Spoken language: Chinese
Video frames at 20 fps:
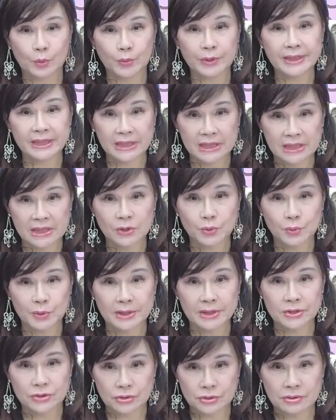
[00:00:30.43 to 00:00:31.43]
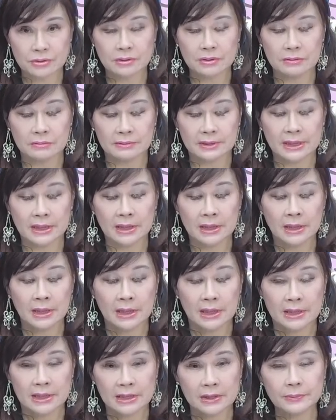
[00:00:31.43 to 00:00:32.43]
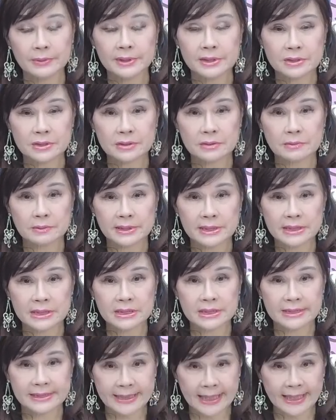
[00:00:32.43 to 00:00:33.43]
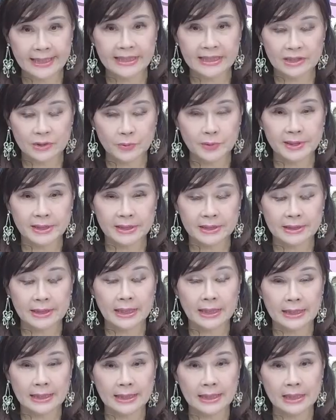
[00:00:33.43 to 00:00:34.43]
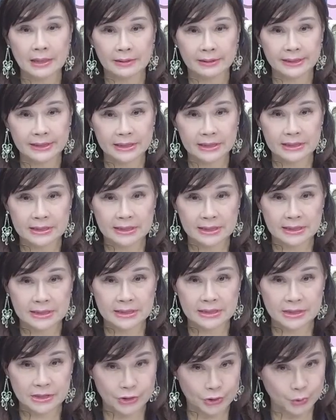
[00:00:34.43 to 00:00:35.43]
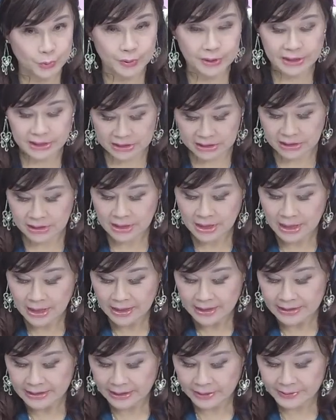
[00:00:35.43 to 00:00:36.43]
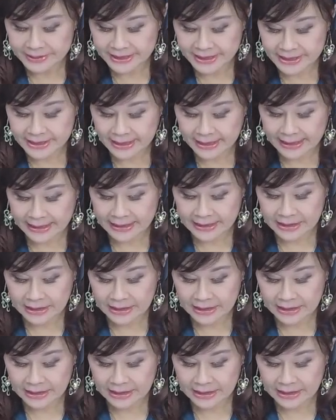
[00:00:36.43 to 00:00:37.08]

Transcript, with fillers: 农历一月的时候呢，一月的时候呢是甲寅月，那刚好跟你呢是六合。然后接下来